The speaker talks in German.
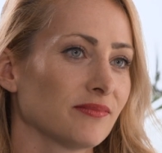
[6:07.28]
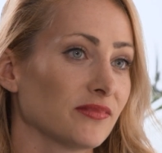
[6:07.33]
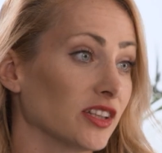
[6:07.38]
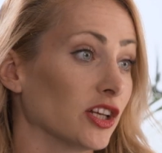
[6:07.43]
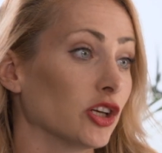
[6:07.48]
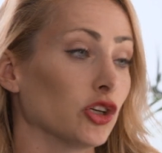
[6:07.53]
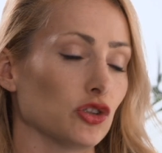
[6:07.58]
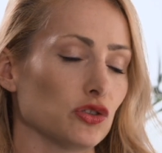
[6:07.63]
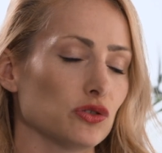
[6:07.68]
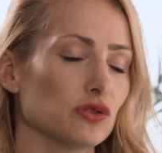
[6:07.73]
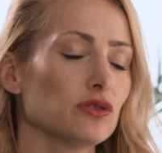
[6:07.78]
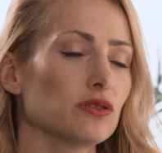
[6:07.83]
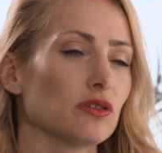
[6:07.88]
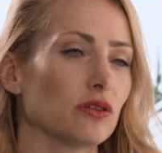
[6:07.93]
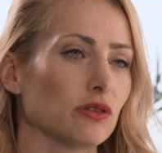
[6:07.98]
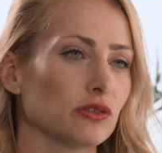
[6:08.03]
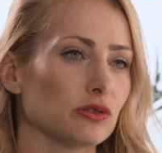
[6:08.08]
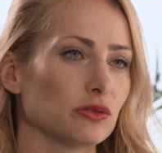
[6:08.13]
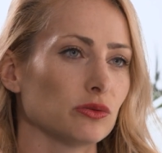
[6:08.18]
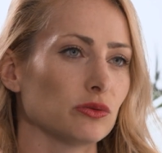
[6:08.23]
Ja, das ist
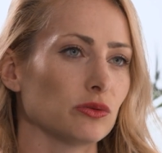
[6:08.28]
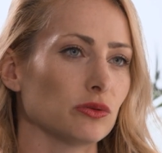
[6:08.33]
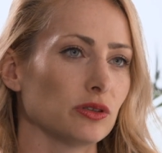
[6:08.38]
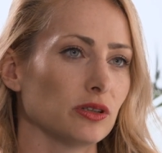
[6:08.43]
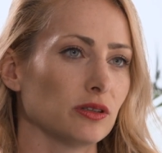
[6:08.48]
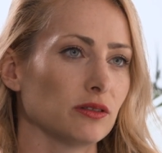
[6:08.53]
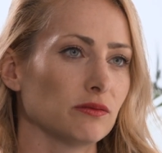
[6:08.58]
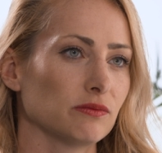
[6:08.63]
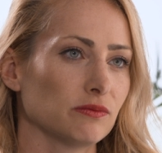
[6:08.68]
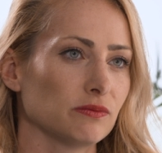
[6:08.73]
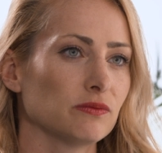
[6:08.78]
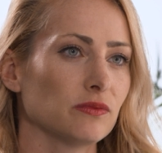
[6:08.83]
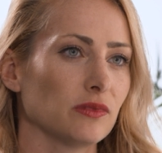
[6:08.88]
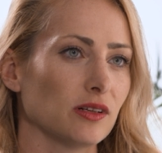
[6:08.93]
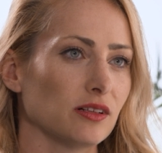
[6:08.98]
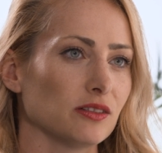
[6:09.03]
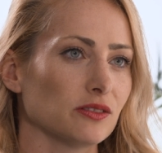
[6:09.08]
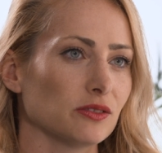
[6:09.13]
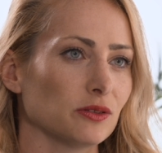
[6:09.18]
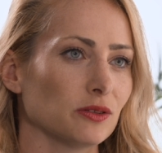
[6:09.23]
auch so, ja.
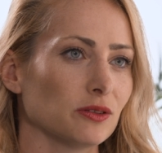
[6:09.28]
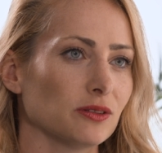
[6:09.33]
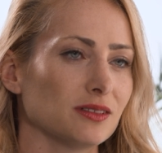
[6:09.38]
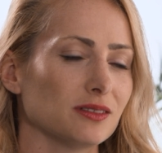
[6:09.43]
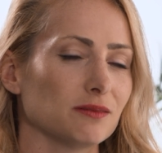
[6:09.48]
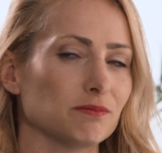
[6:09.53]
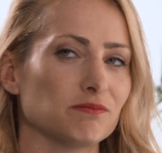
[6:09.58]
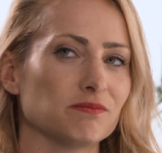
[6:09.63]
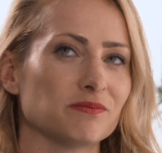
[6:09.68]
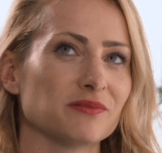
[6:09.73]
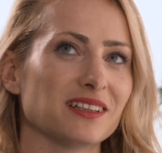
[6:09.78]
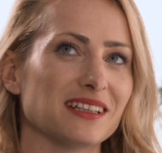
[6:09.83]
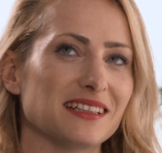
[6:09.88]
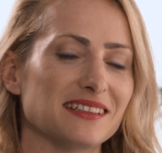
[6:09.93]
Also ähm,